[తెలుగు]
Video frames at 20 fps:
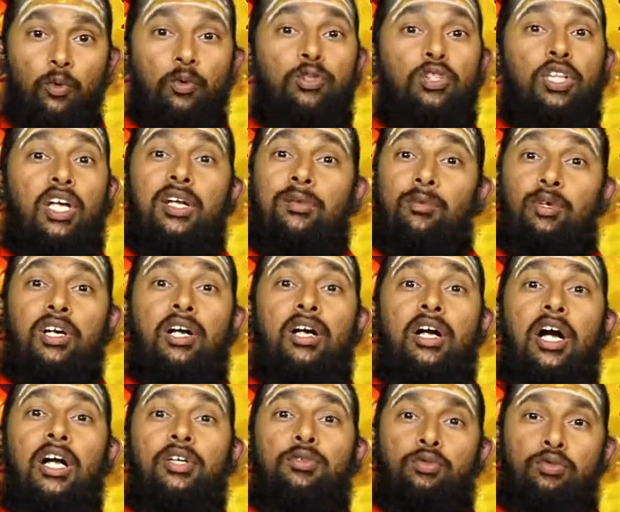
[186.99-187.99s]

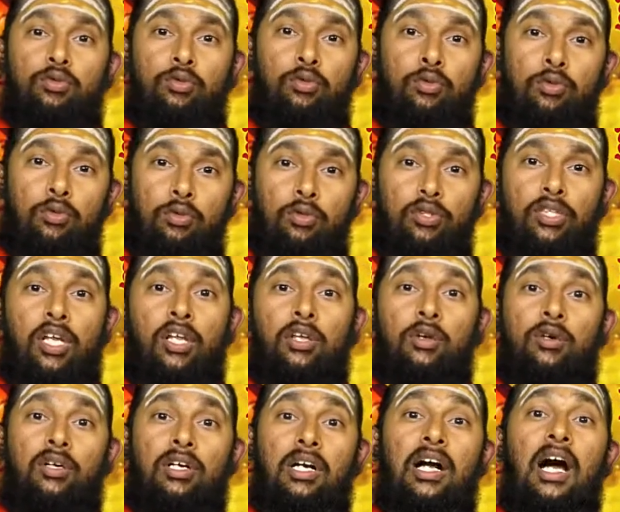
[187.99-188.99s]
ఉత్తరముఖంగా చూసుకుంటూ తన
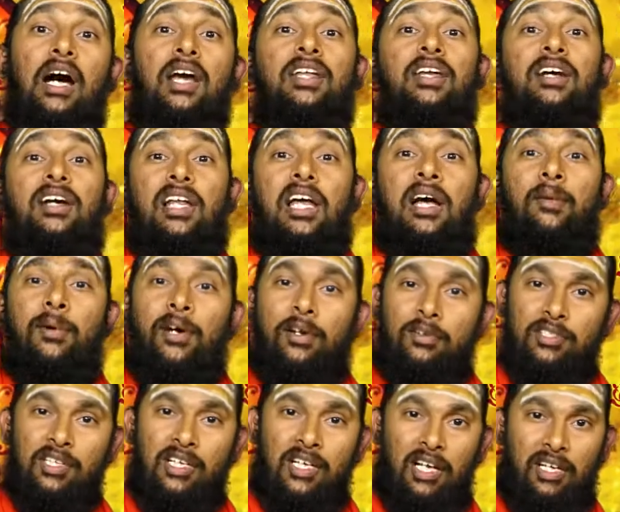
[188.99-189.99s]
యొక్క
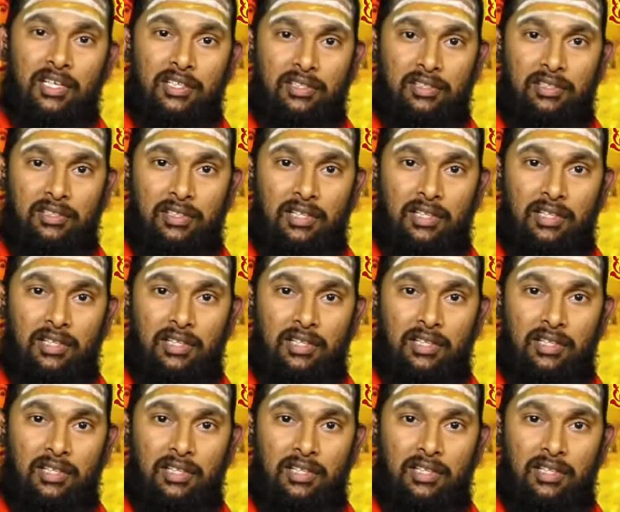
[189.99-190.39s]
కార్యకలాపాలు చేయాలి